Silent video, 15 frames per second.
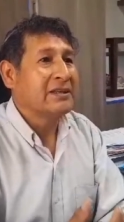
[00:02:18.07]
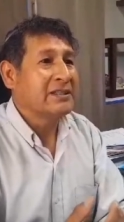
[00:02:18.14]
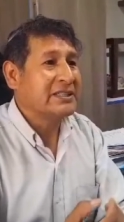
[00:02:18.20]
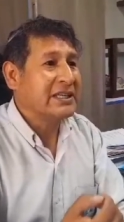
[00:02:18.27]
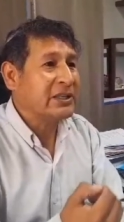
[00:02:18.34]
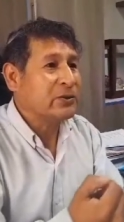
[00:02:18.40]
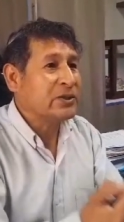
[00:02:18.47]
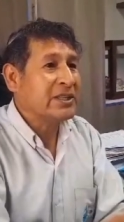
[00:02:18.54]

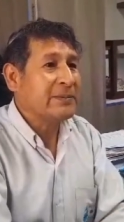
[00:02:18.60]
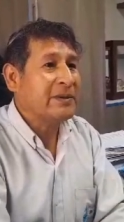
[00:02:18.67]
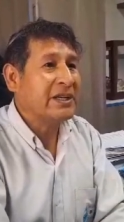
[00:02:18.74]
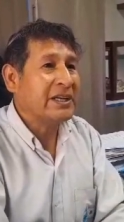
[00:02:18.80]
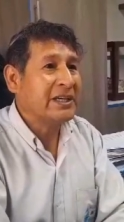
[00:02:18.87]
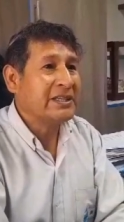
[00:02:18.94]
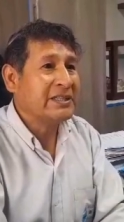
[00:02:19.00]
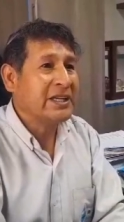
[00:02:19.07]
si esto es de
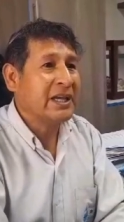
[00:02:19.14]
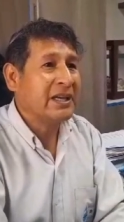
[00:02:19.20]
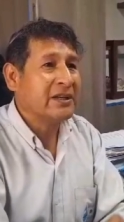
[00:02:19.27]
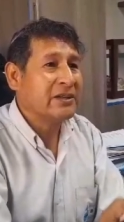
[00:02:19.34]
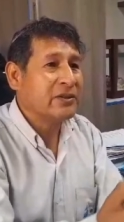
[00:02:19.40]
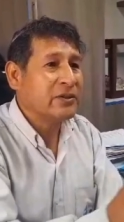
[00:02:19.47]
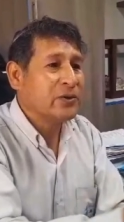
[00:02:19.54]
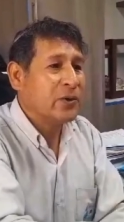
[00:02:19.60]
emergencia,
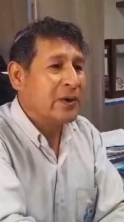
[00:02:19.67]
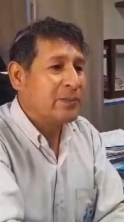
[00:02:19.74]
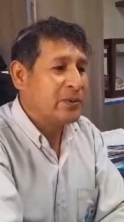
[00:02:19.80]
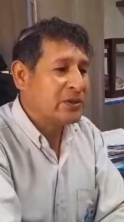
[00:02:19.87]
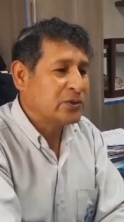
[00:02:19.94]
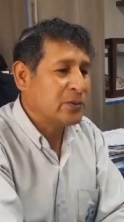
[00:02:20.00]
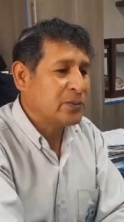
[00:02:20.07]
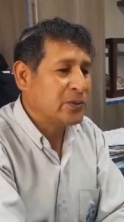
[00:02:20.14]
yo
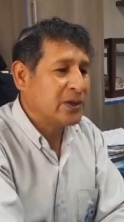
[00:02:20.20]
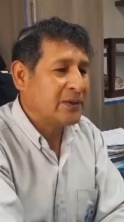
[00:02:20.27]
apuesto por